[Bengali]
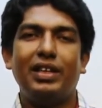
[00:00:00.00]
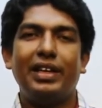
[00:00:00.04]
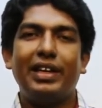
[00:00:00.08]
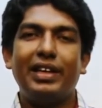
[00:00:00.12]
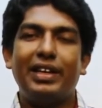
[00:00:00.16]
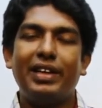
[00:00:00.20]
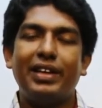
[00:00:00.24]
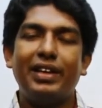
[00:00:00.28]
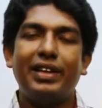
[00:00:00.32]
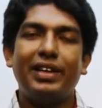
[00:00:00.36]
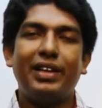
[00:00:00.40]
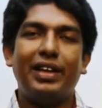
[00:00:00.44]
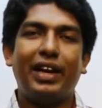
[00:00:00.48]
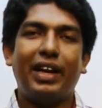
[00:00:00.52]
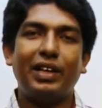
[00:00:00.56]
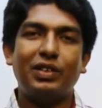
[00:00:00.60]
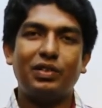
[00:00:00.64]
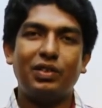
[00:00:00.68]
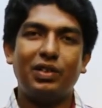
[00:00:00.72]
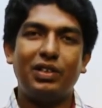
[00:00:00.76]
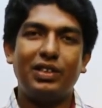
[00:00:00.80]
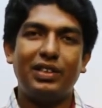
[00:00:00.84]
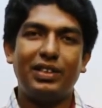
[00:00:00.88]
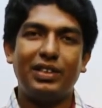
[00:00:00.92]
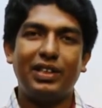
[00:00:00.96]
এটা
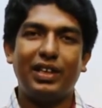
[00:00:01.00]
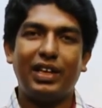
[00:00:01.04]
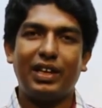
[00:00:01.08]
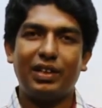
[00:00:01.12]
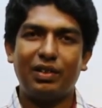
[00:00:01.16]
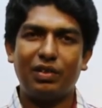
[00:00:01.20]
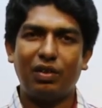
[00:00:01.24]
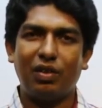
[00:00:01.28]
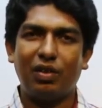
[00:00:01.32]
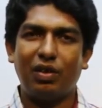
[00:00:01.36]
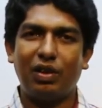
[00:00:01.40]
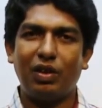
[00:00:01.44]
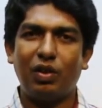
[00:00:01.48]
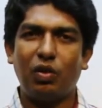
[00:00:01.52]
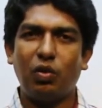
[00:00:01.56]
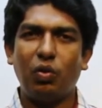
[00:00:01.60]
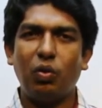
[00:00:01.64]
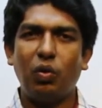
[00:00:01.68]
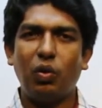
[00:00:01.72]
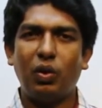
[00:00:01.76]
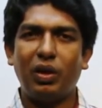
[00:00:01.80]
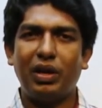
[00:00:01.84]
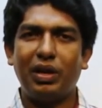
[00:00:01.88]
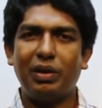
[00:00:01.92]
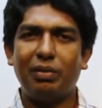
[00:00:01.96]
আসলে এক ধরনের
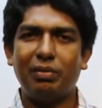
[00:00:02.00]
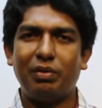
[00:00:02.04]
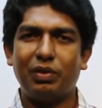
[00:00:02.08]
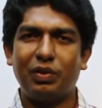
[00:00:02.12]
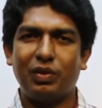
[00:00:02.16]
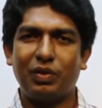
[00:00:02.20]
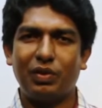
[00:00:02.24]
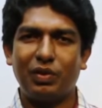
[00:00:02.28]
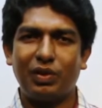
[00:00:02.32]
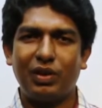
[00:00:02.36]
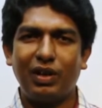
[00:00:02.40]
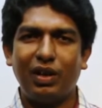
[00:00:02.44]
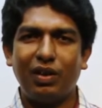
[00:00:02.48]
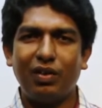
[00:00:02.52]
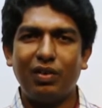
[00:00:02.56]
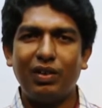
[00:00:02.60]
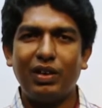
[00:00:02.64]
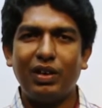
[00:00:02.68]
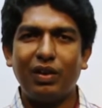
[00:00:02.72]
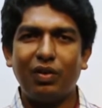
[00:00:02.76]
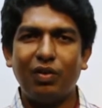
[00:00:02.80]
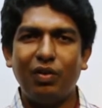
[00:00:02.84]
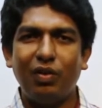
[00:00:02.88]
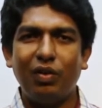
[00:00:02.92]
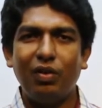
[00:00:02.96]
রোগের মতো কারণ
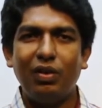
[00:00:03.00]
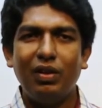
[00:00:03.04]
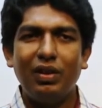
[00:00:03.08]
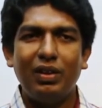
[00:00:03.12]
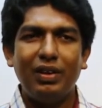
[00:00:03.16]
এগুলো